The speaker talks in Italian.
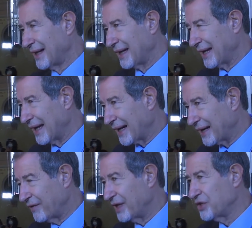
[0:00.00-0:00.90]
la
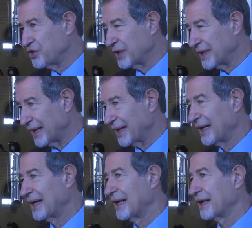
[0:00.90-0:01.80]
rivincita
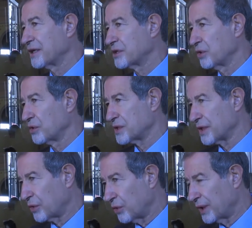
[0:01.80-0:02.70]
e la
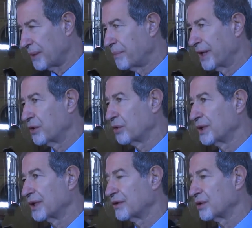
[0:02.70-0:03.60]
riscossa con l'impegno
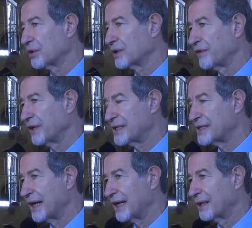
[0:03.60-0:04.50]
di risorse
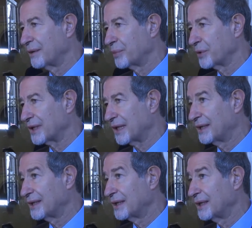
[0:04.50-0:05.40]
finanziarie
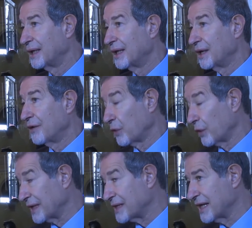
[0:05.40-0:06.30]
importanti
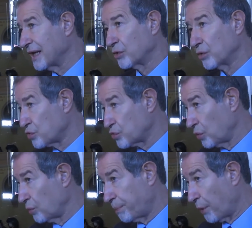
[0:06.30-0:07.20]
focalizzando
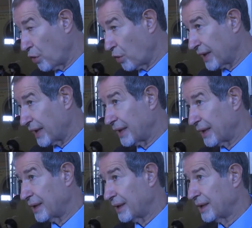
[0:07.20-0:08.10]
su
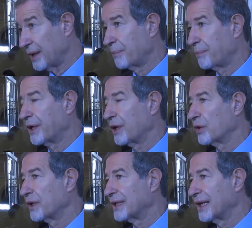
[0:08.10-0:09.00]
poche eh,
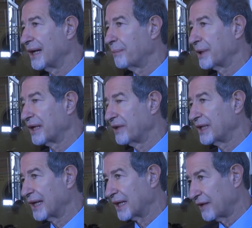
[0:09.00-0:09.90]
priorità per
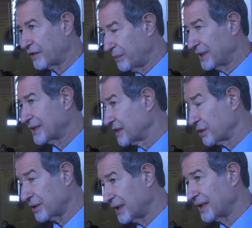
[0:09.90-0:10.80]
evitare la
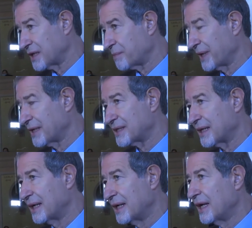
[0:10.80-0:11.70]
frammentazione della
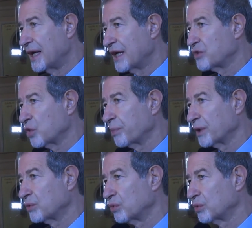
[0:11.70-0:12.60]
spesa e
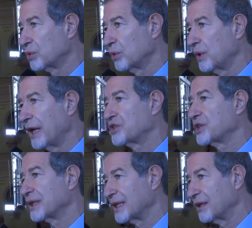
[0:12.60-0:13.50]
soprattutto
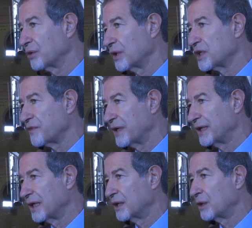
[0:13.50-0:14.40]
accettando le
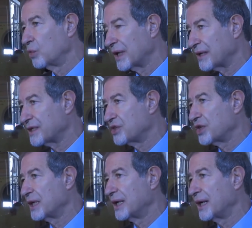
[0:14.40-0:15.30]
sfide di una
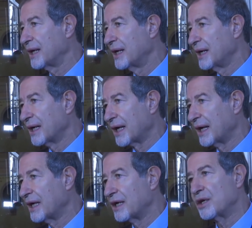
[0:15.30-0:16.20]
Sicilia
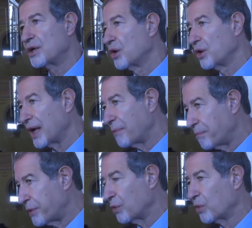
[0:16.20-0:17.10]
che non è
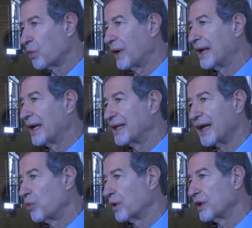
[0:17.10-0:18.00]
più quella
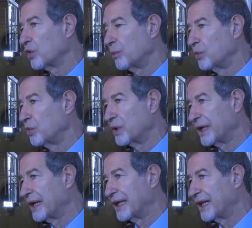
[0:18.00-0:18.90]
dei luoghi
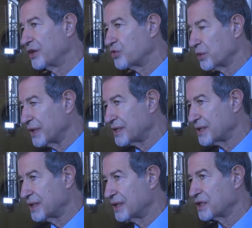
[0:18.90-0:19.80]
comuni e dei
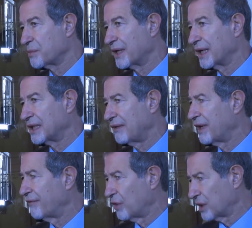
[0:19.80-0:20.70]
giudizi
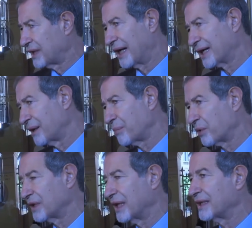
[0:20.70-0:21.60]
sbrigativi, a volte anche
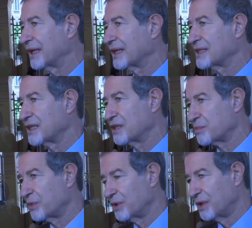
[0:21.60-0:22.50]
improntati al
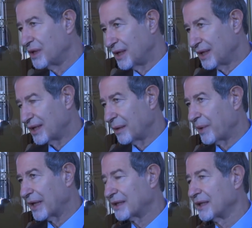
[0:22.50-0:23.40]
razzismo da
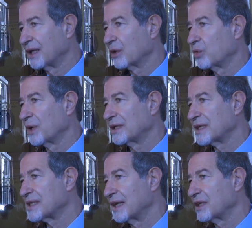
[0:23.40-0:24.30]
parte di alcune
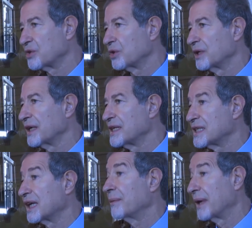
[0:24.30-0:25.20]
testate
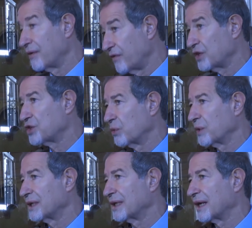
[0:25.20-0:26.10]
giornalistiche, ma è invece
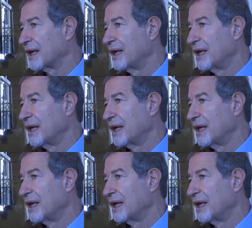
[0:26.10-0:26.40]
una terra